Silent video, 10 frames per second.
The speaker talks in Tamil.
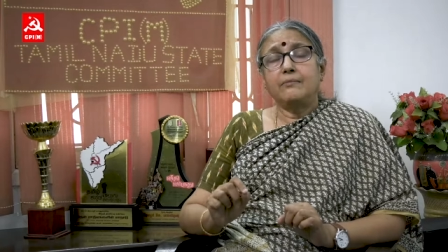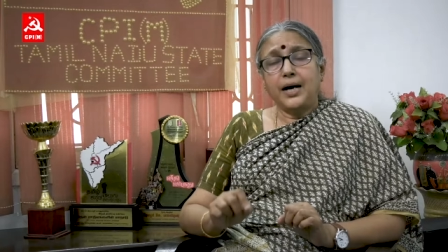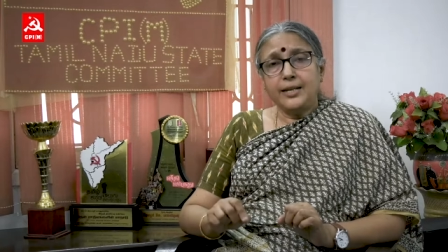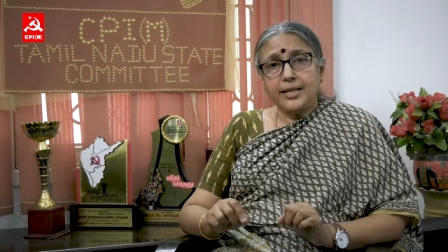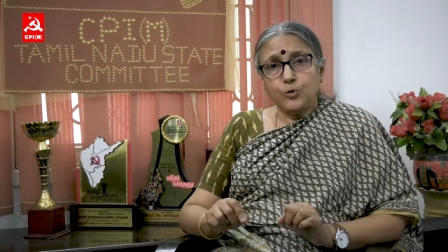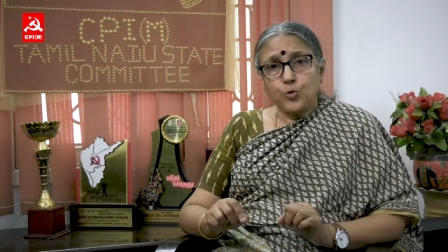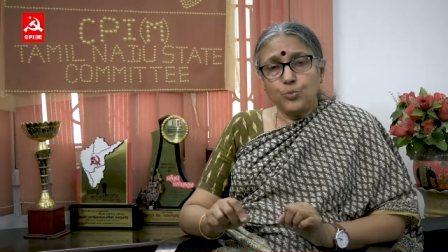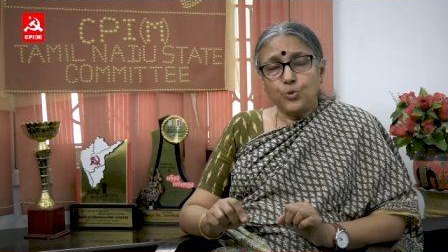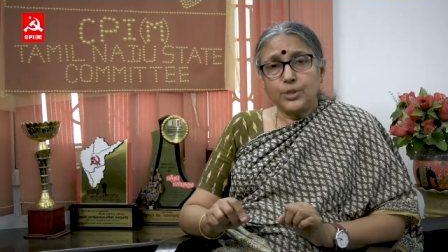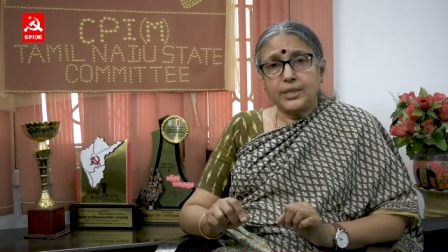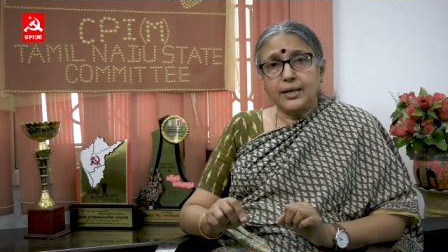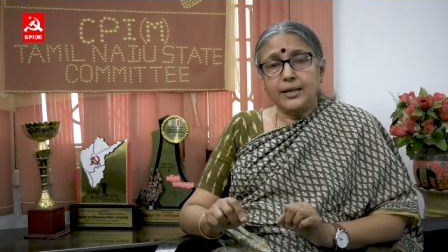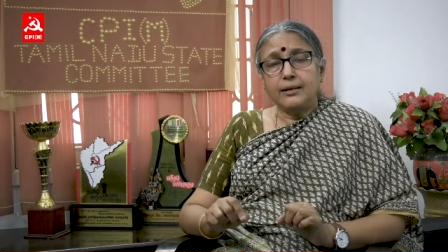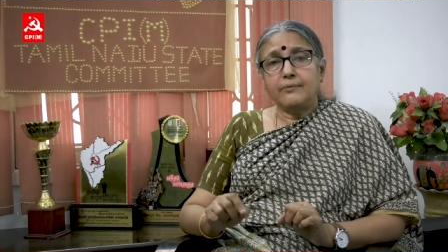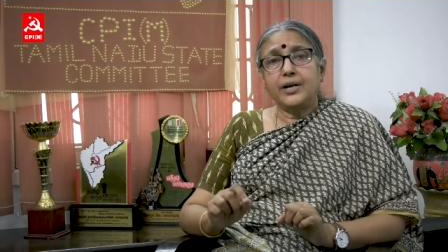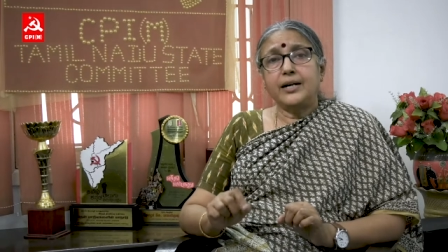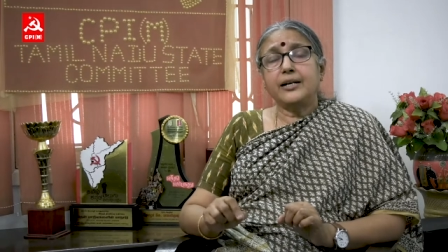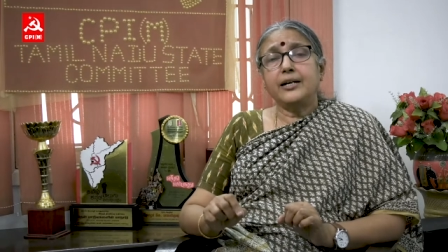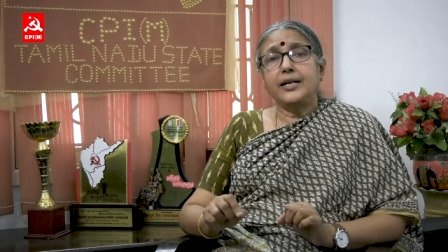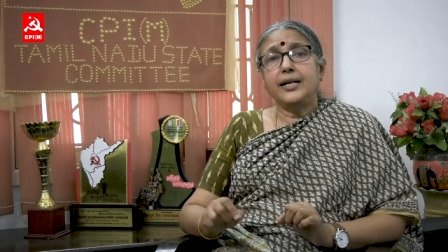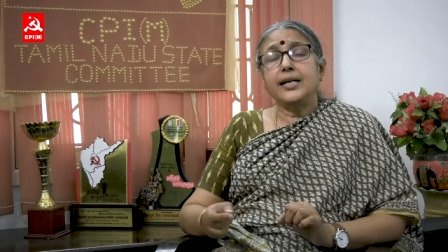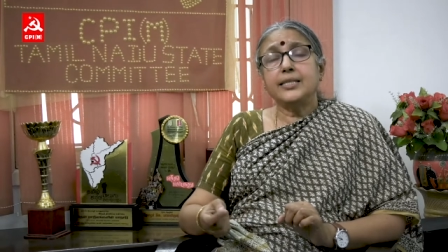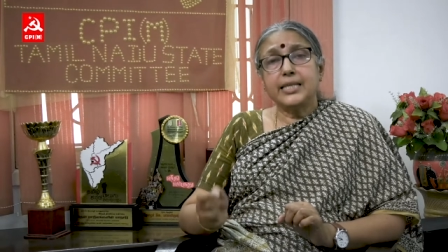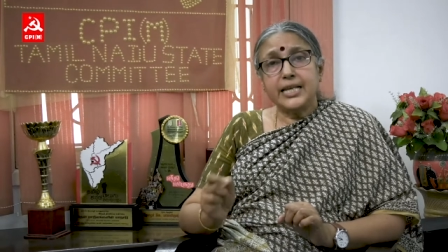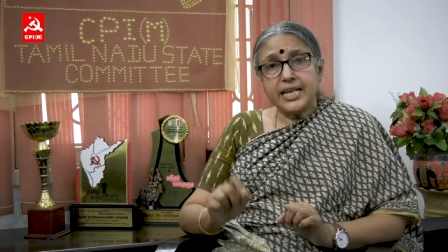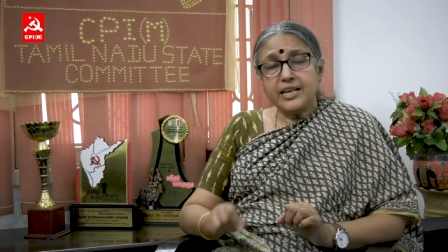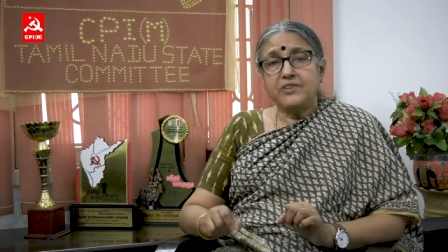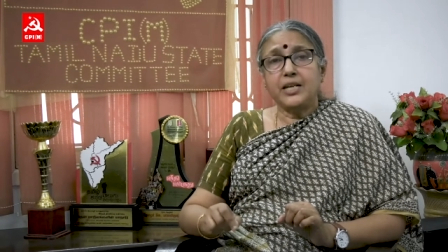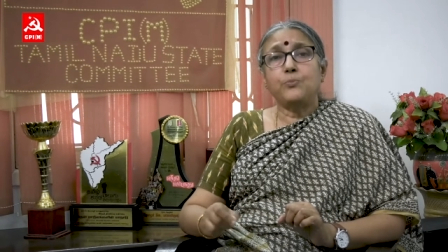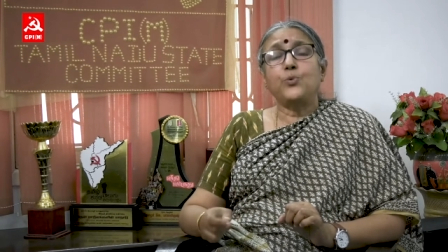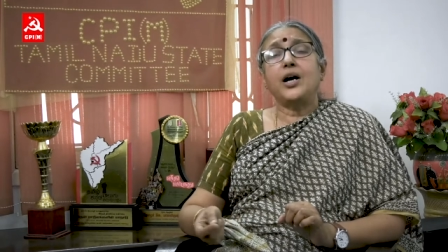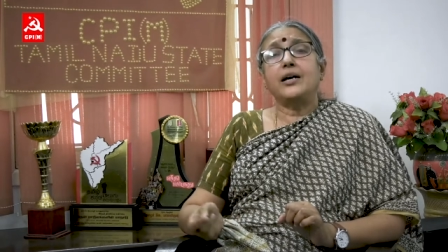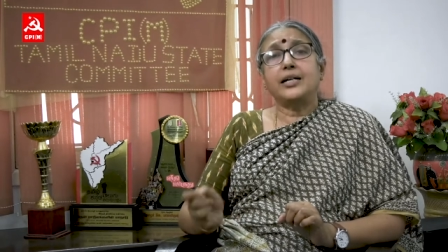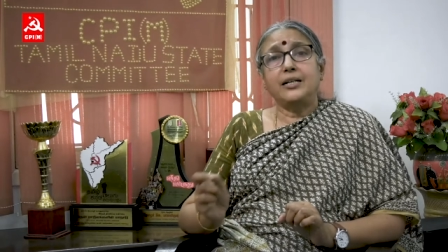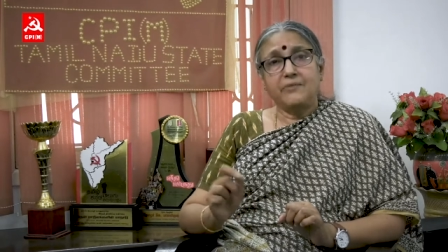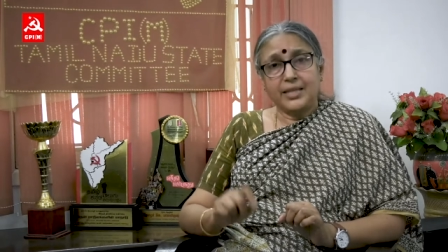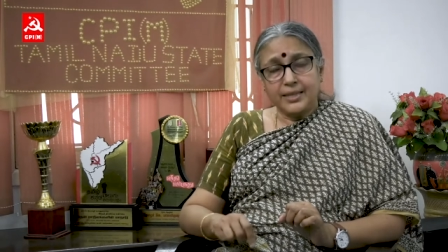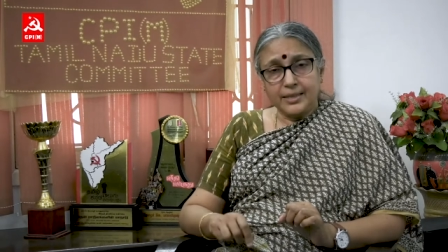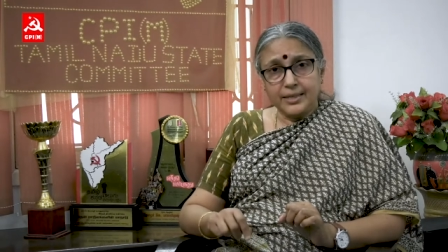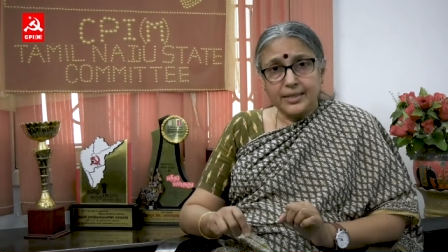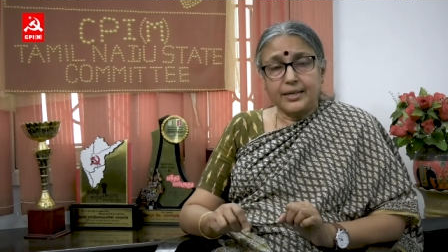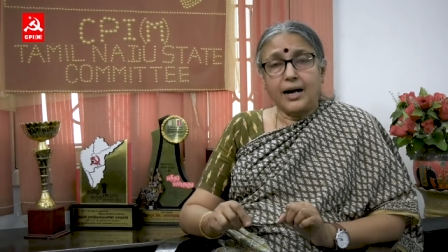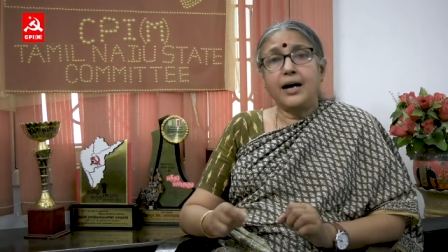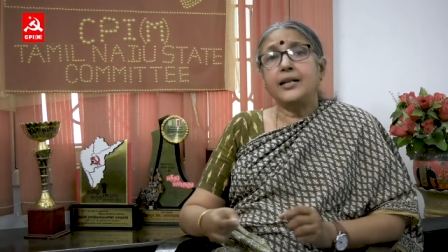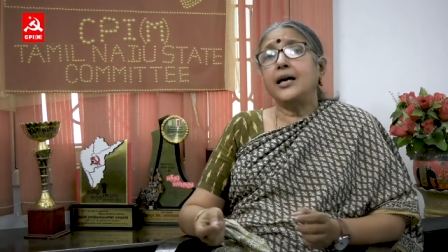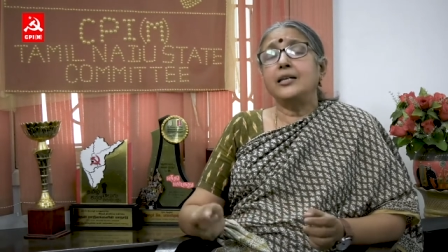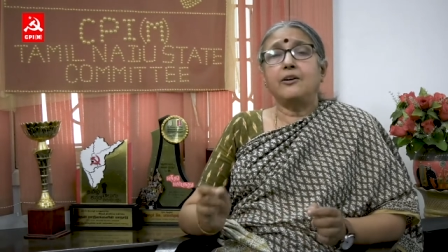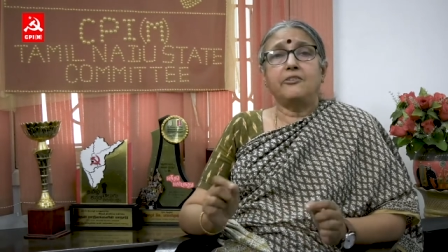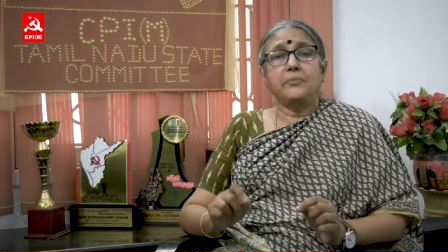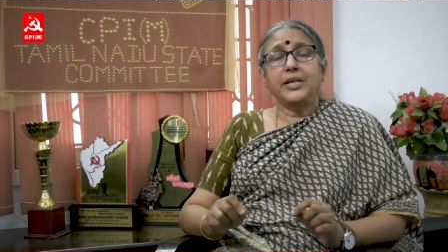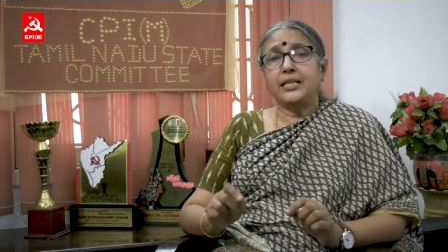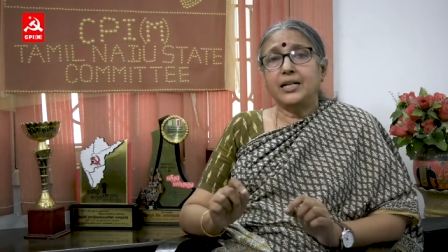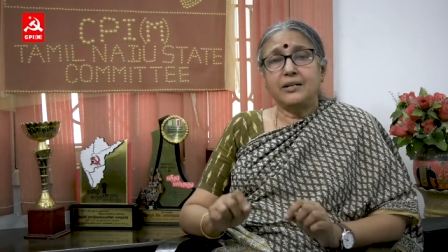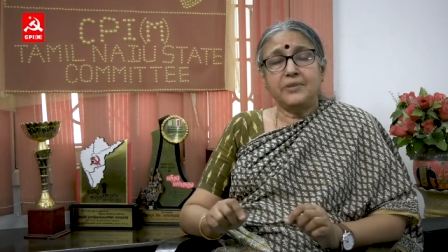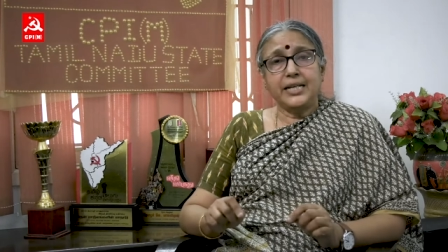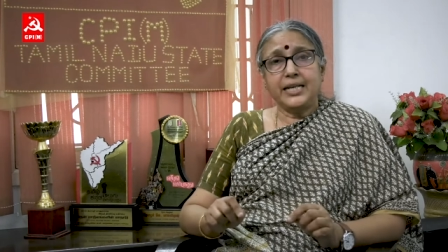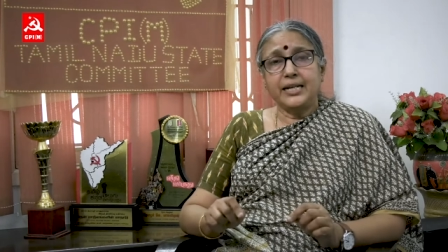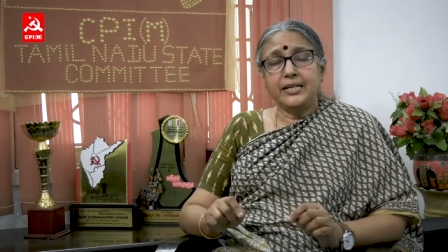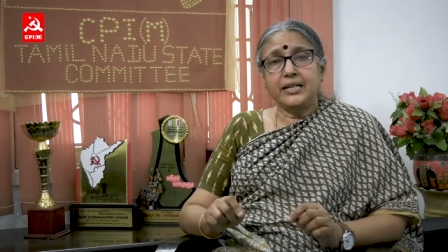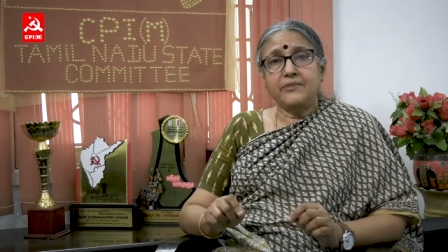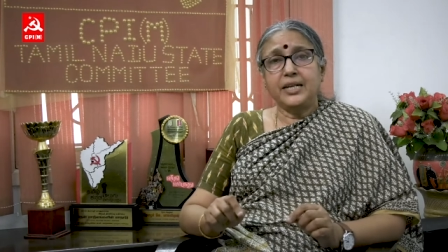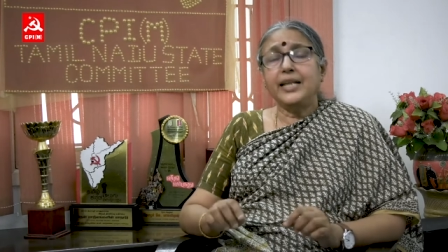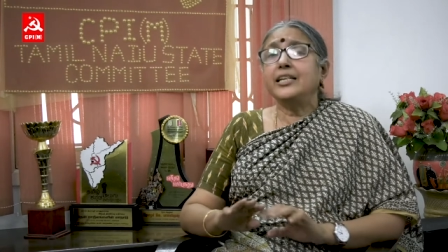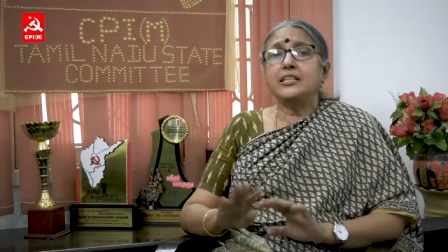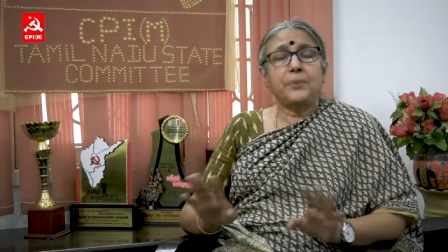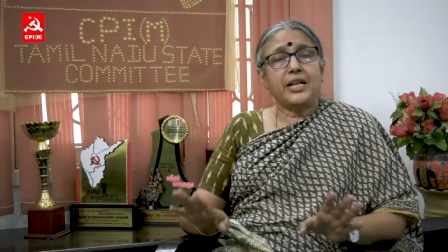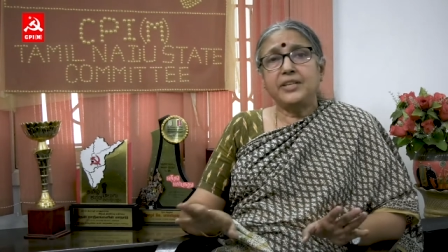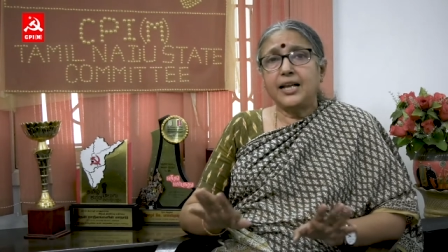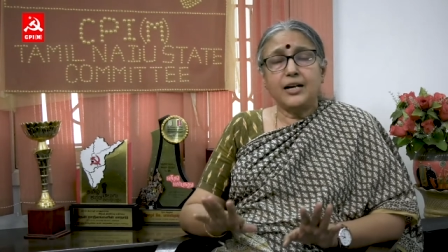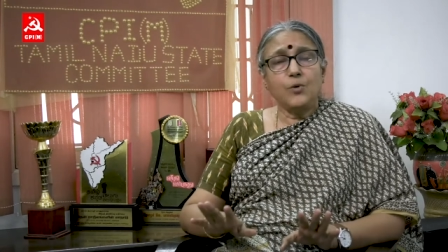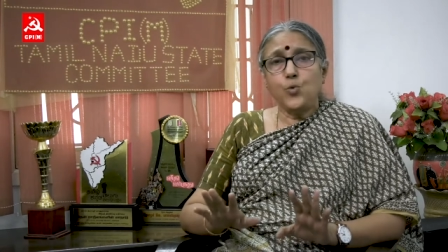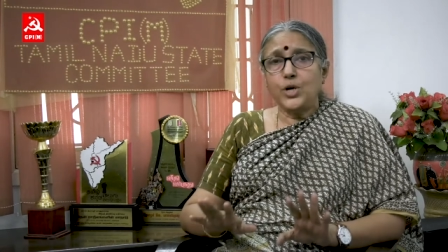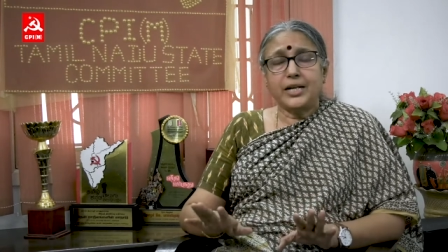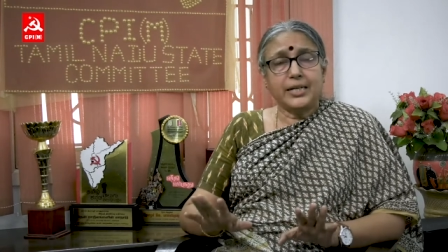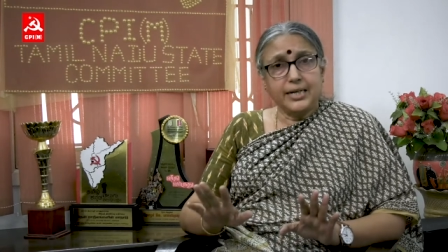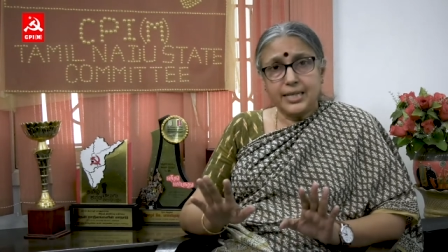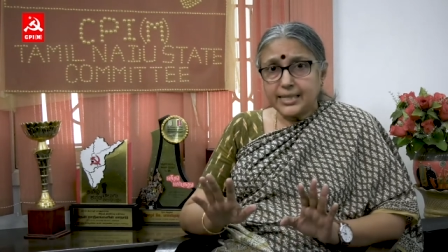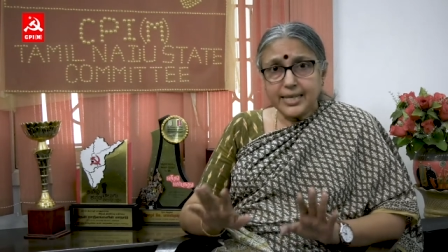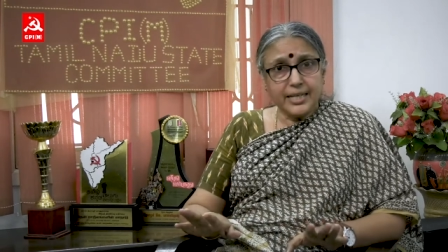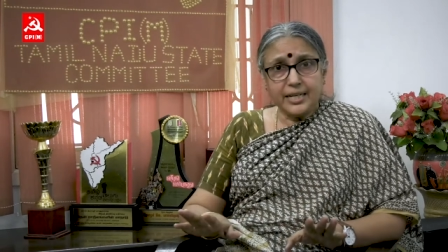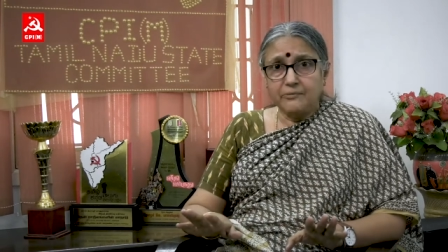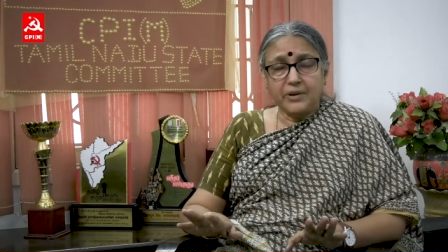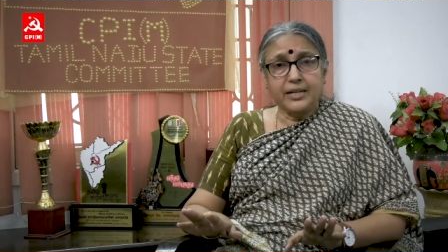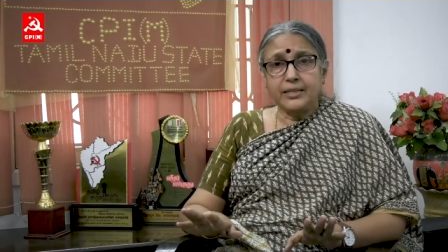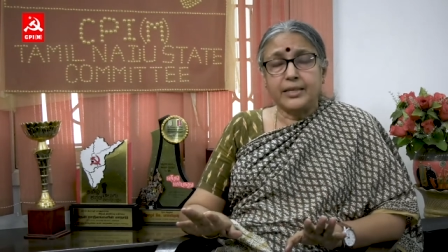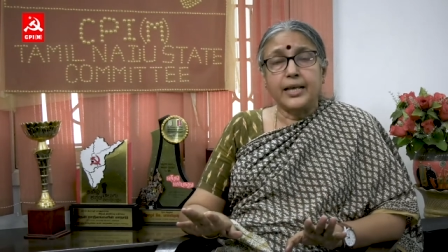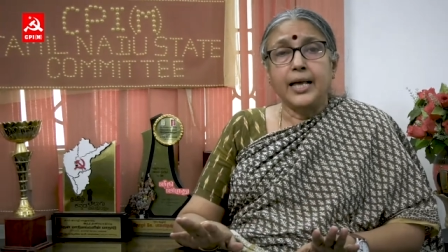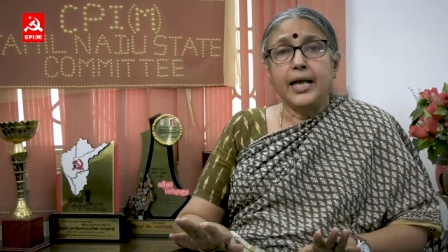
பாலியல் துன்புறுத்தல் வழக்குகள்ல சிக்கியவர் புகார்கள் வந்தது ஆனாலும் அவர் மீது நடவடிக்கை எடுக்கவில்லை என்று பரவலாக ஊடகங்கள்ல செய்திகள் வருது